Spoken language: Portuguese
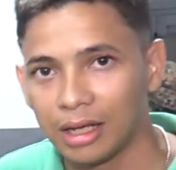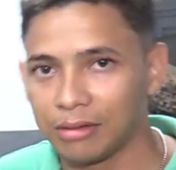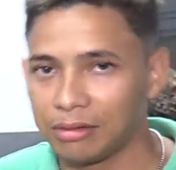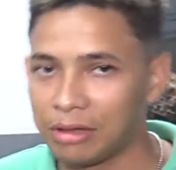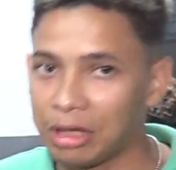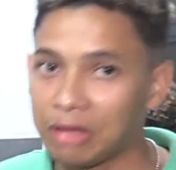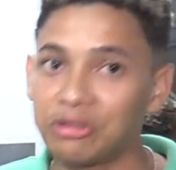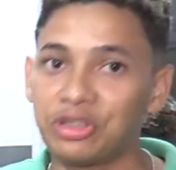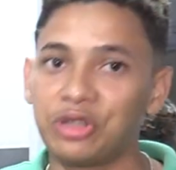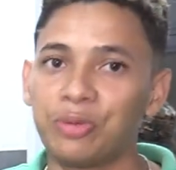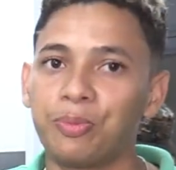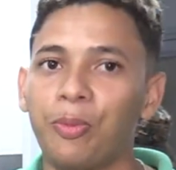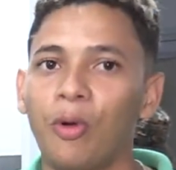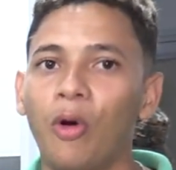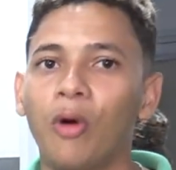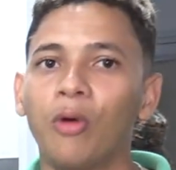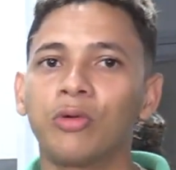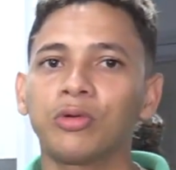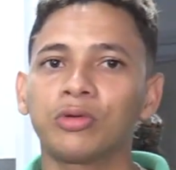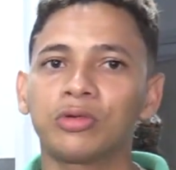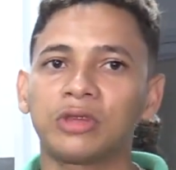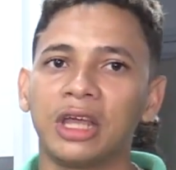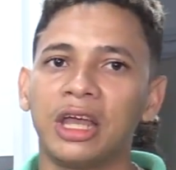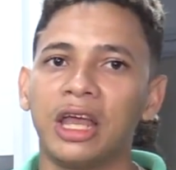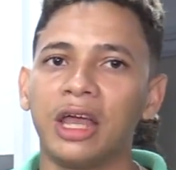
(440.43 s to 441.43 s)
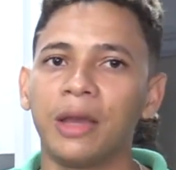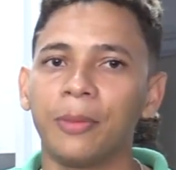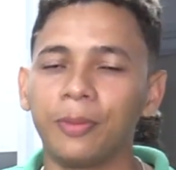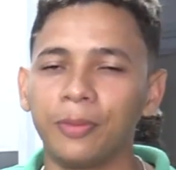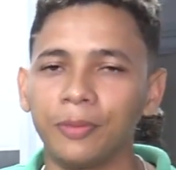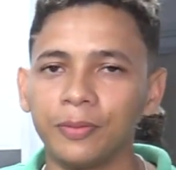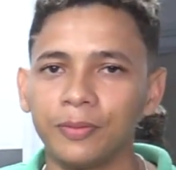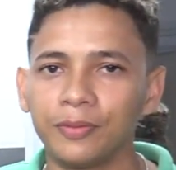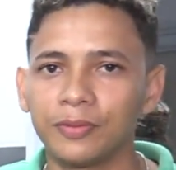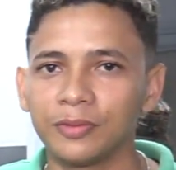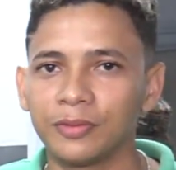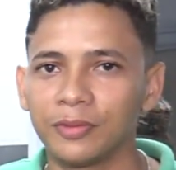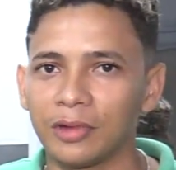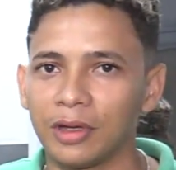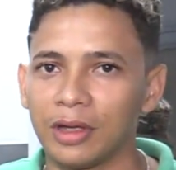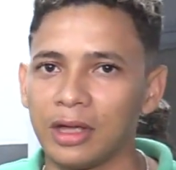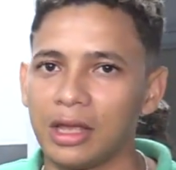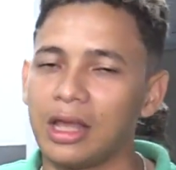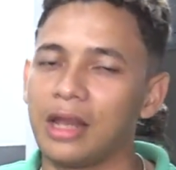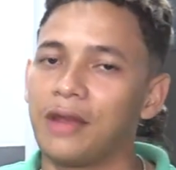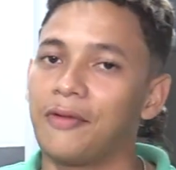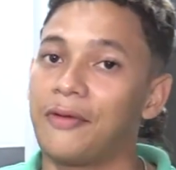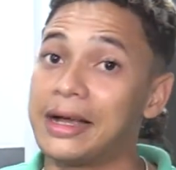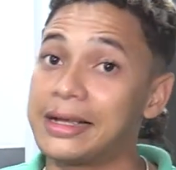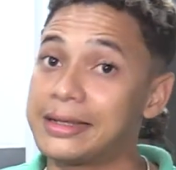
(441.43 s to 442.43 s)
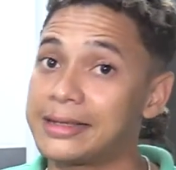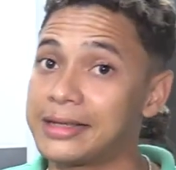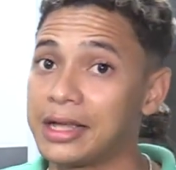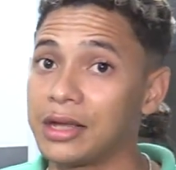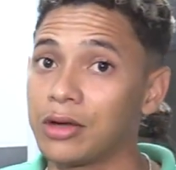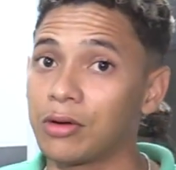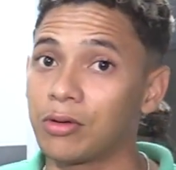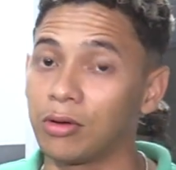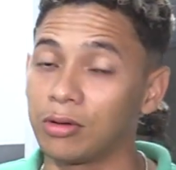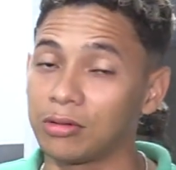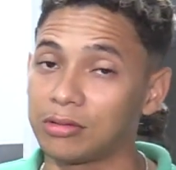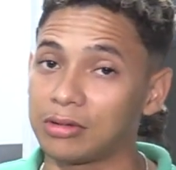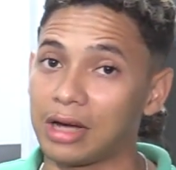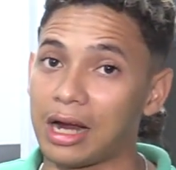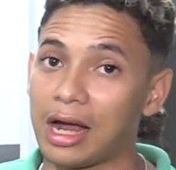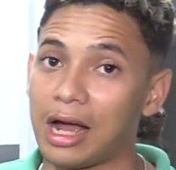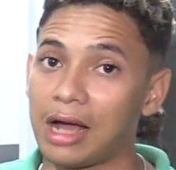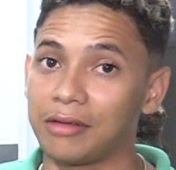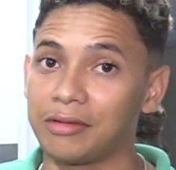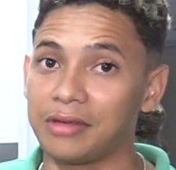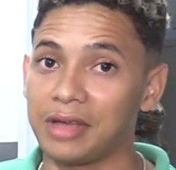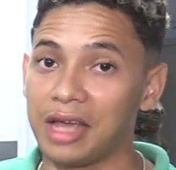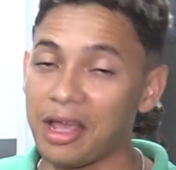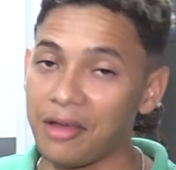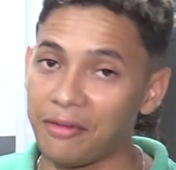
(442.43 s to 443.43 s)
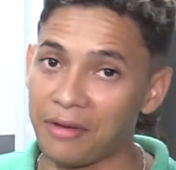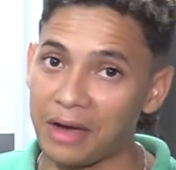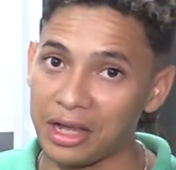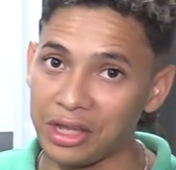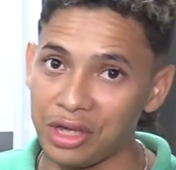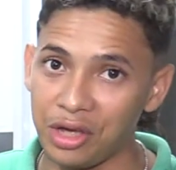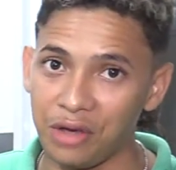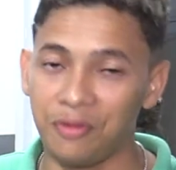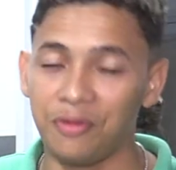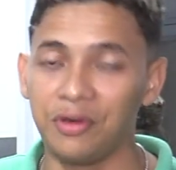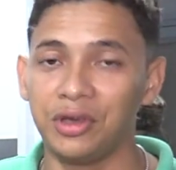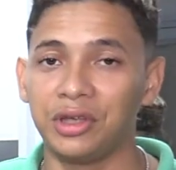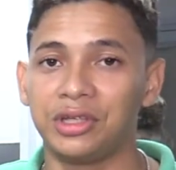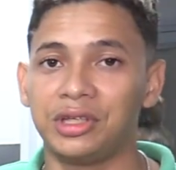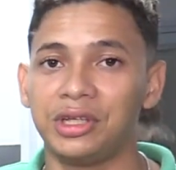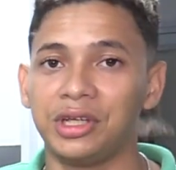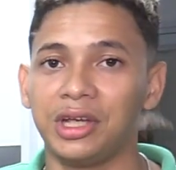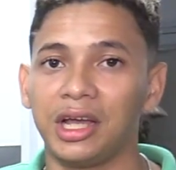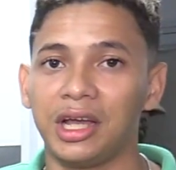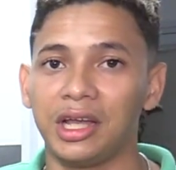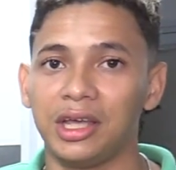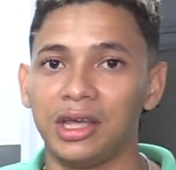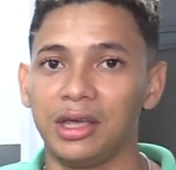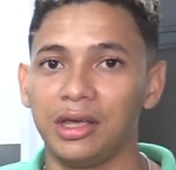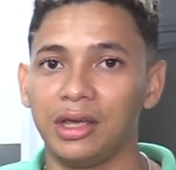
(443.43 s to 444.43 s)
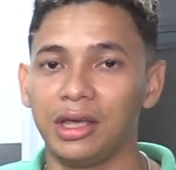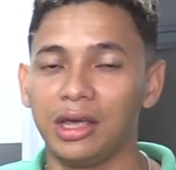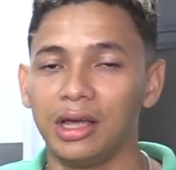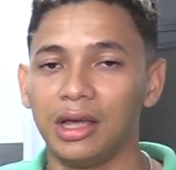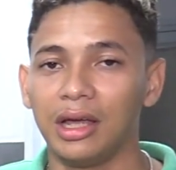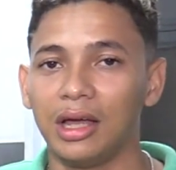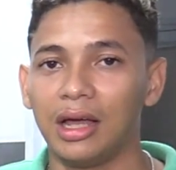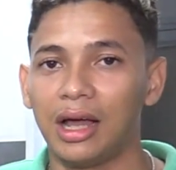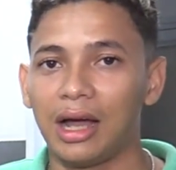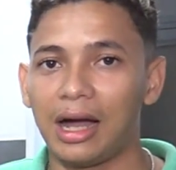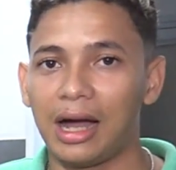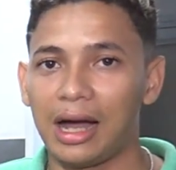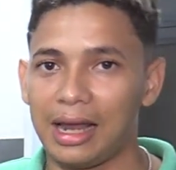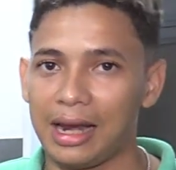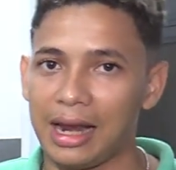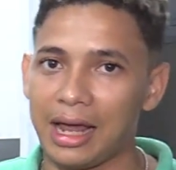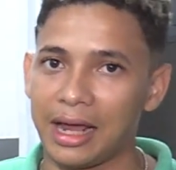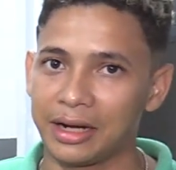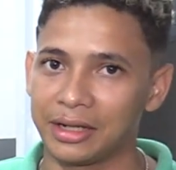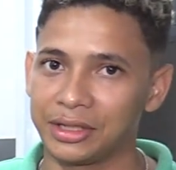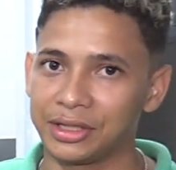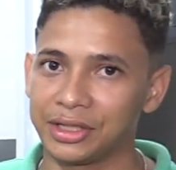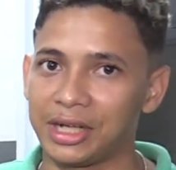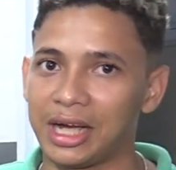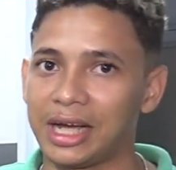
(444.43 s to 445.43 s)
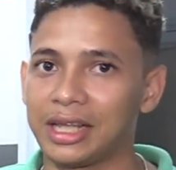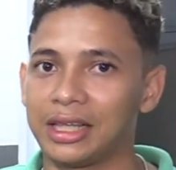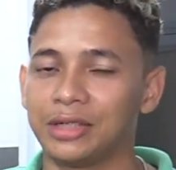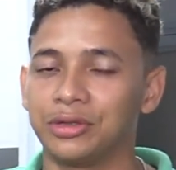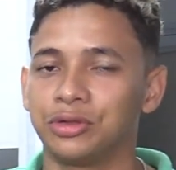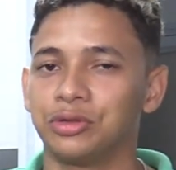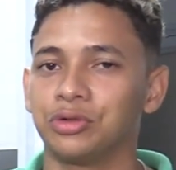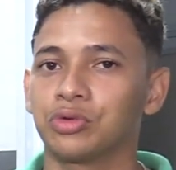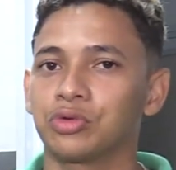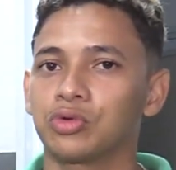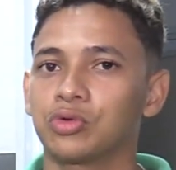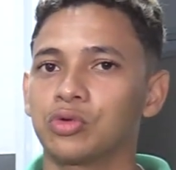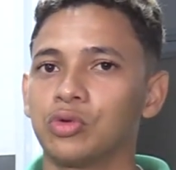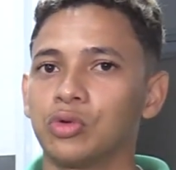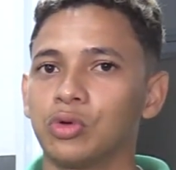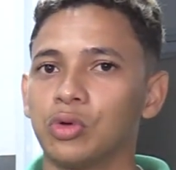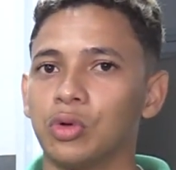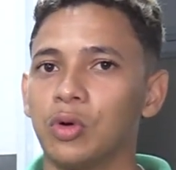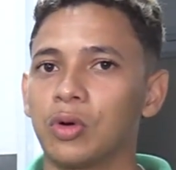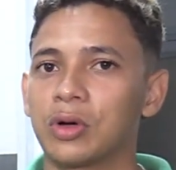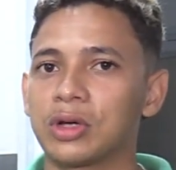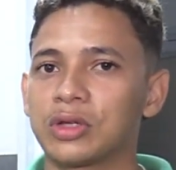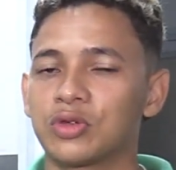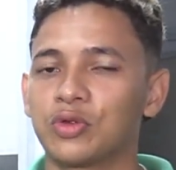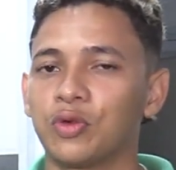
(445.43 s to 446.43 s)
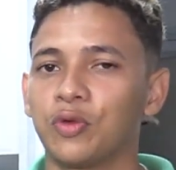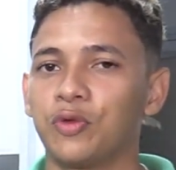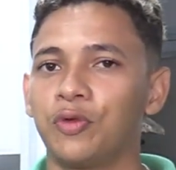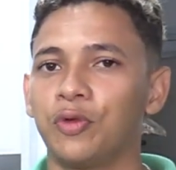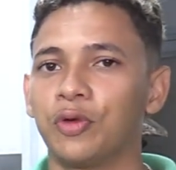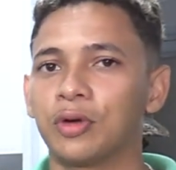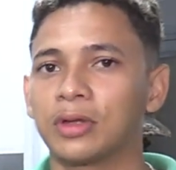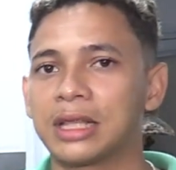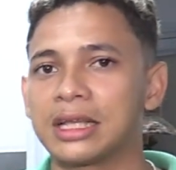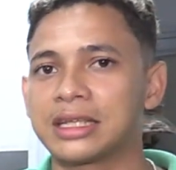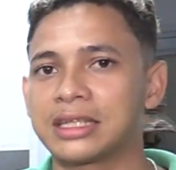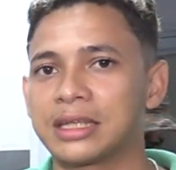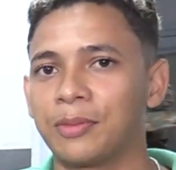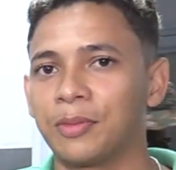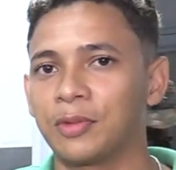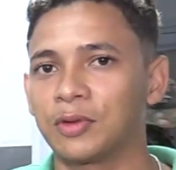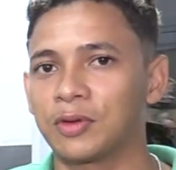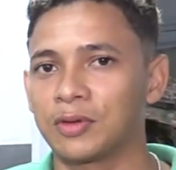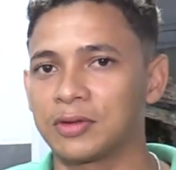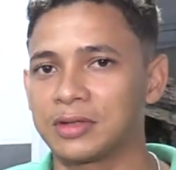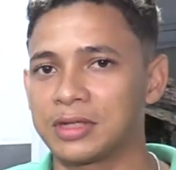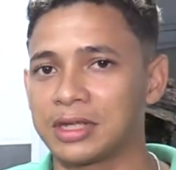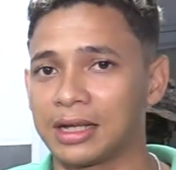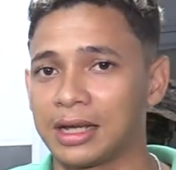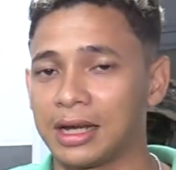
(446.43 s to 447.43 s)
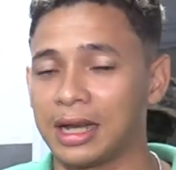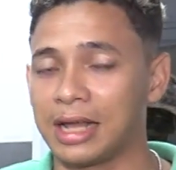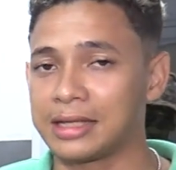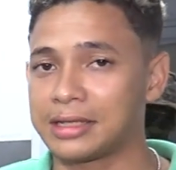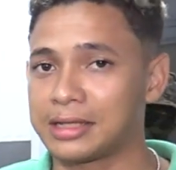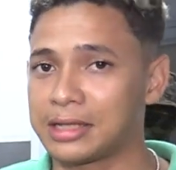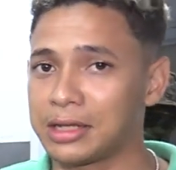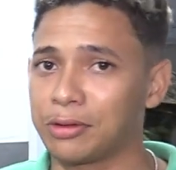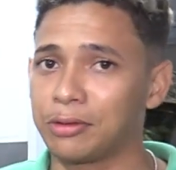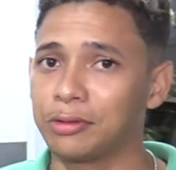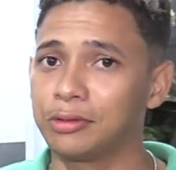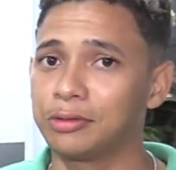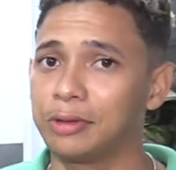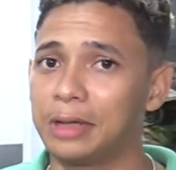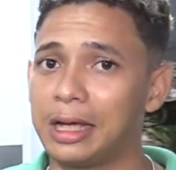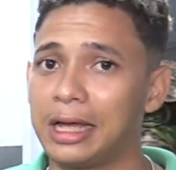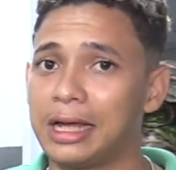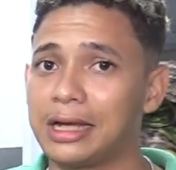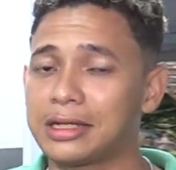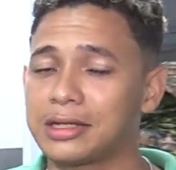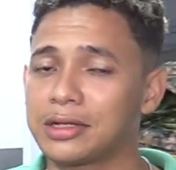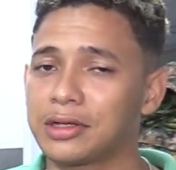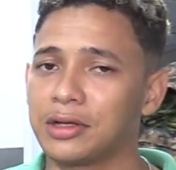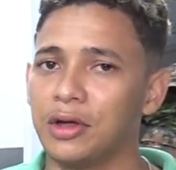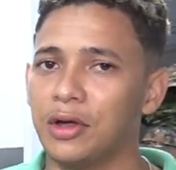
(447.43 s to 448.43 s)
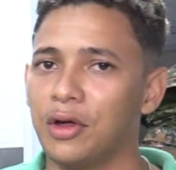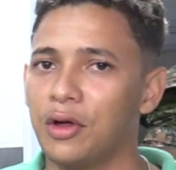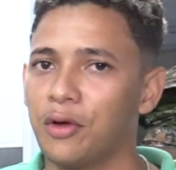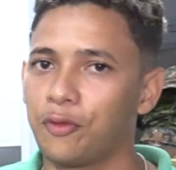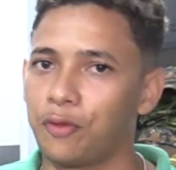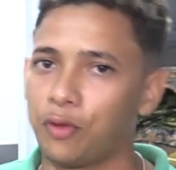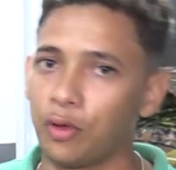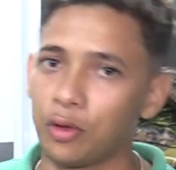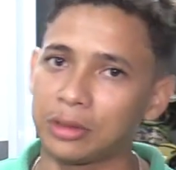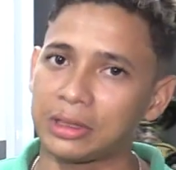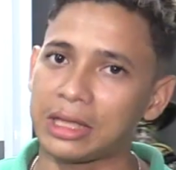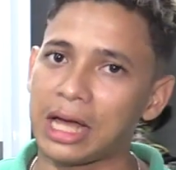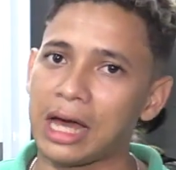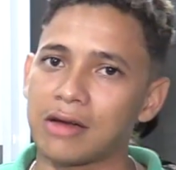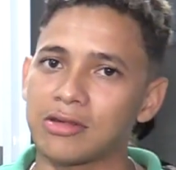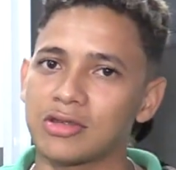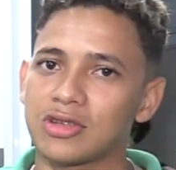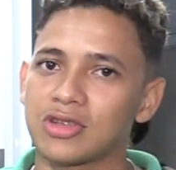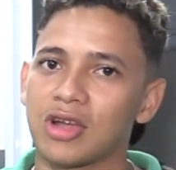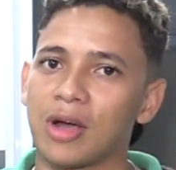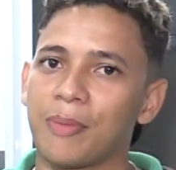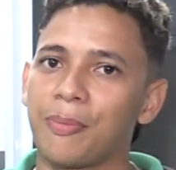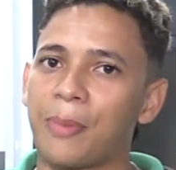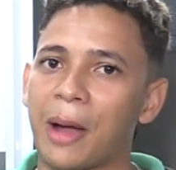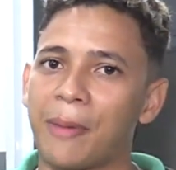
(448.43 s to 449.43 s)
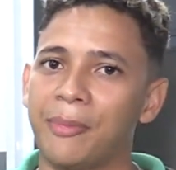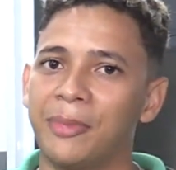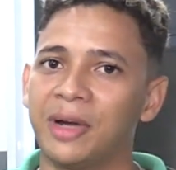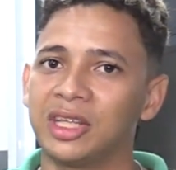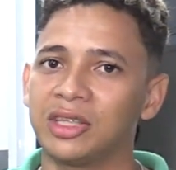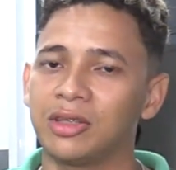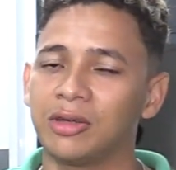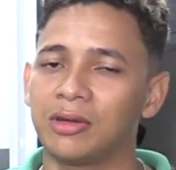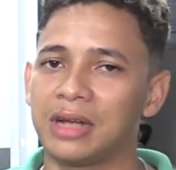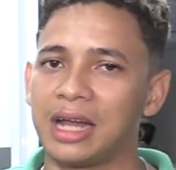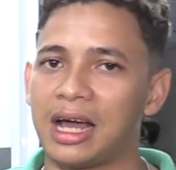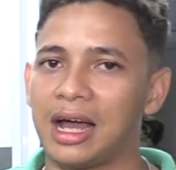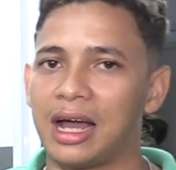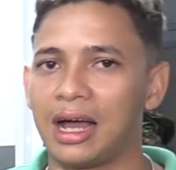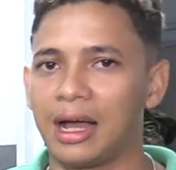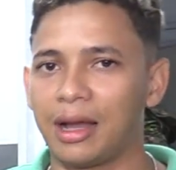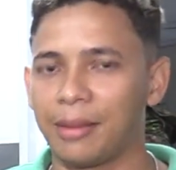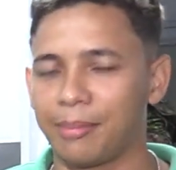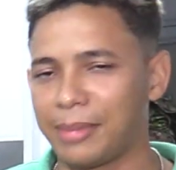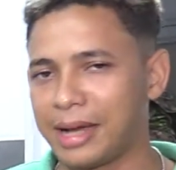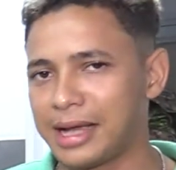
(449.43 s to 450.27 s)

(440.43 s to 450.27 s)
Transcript: Dentro de pouco tempo, ele vai ser encontrado. E aí vai dividir aí a laranjada junto com o Lucas do furto dessa motocicleta. Segundo eles, furtaram só para abandonar.